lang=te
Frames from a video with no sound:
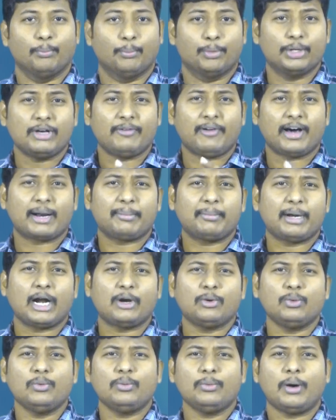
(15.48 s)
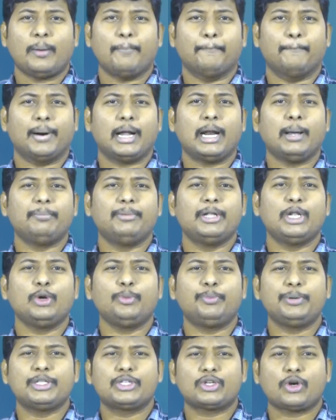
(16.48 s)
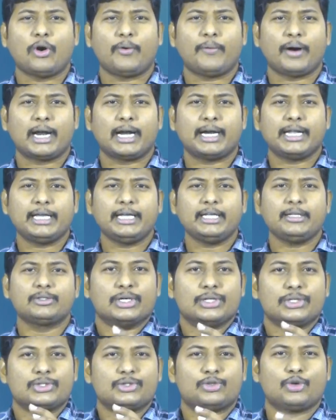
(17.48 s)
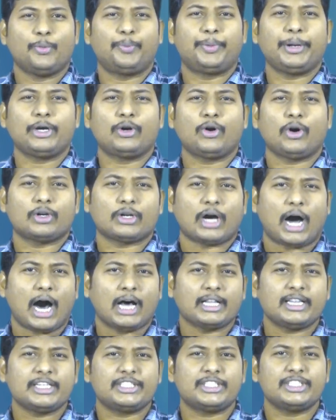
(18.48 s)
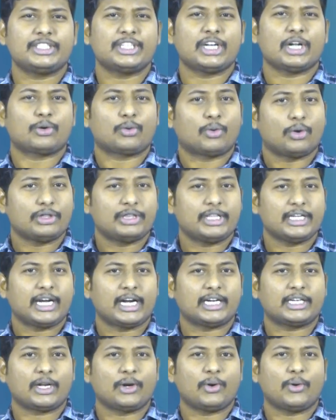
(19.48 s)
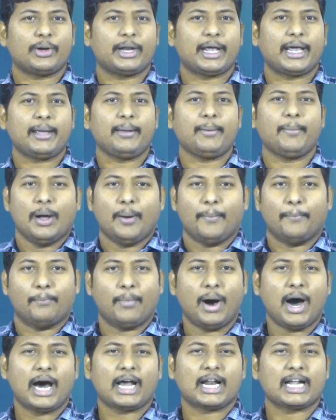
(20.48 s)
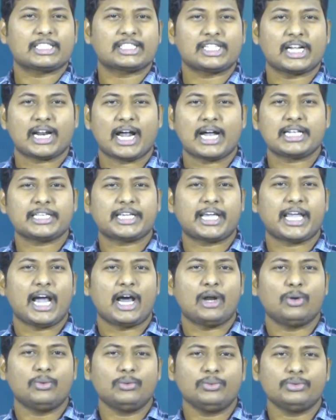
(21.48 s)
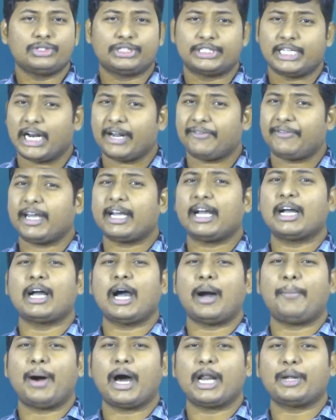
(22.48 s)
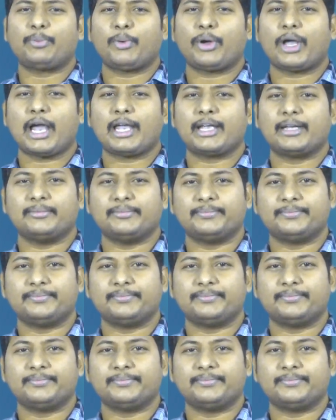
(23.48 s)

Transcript: బుధవారం నాడు బలం నిరూపించుకోవాలని సుప్రీంకోర్టు ఆదేశించిన కొద్ది గంటల్లోనే మహారాష్ట్ర రాజకీయాలు శరవేగంగా మారిపోయాయి